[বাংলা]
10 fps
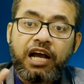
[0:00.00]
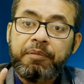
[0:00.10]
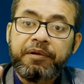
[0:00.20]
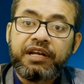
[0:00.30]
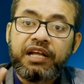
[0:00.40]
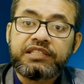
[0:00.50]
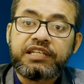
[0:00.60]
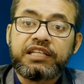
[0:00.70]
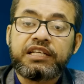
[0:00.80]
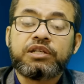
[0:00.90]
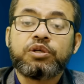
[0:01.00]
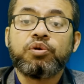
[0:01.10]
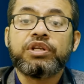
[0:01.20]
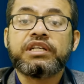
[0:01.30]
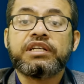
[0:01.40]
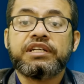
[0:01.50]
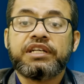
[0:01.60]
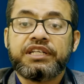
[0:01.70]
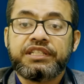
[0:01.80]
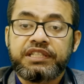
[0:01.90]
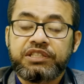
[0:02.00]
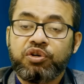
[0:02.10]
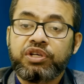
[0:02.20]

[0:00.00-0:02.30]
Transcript: খাবেন না যাদের ক্রনিক কিডনি ডিজিজ